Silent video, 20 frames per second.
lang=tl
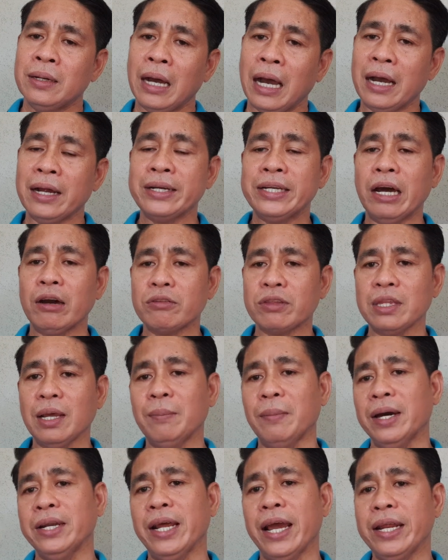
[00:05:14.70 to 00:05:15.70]
ang doubt
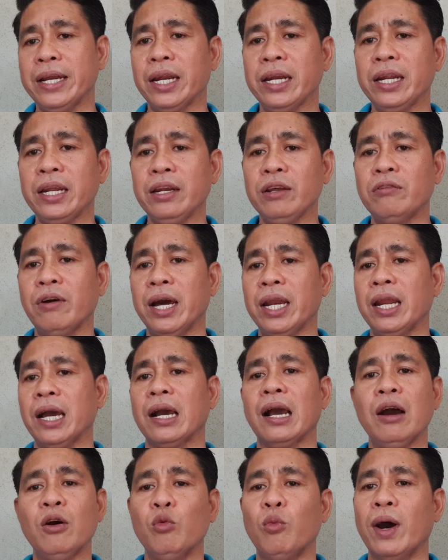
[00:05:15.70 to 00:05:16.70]
naman ay
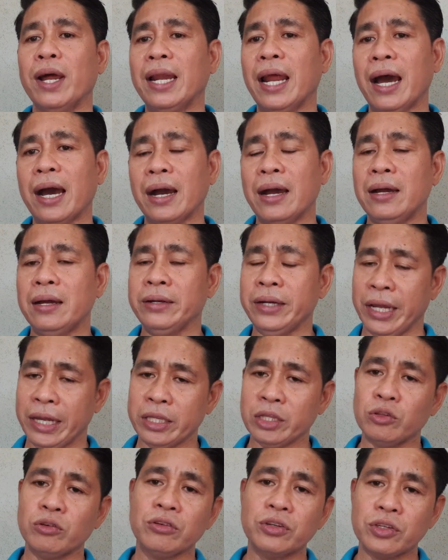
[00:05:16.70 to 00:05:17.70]
naniniwala kang wala na
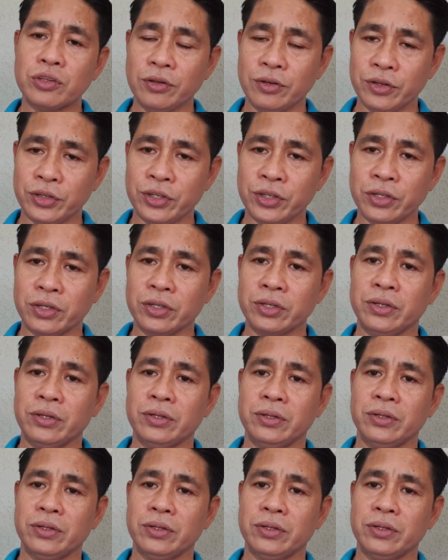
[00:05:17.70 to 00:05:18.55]
itong solusyon.